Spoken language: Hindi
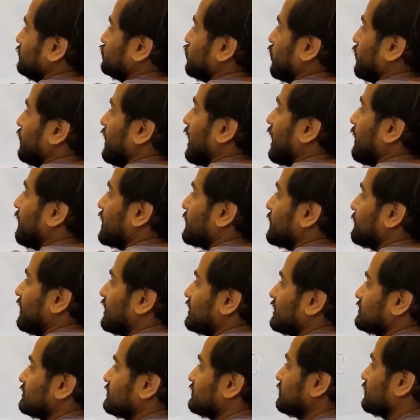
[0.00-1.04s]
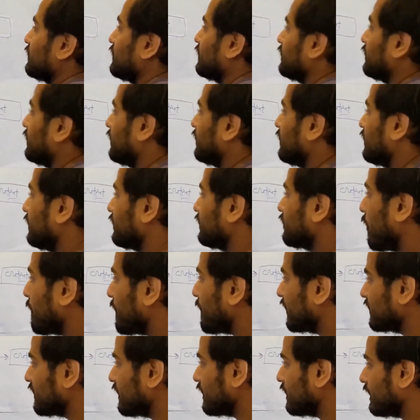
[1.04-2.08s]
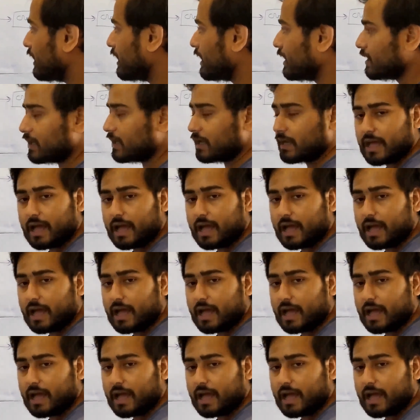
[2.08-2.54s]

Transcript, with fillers: जो हमारे पास रॉ मटेरियल है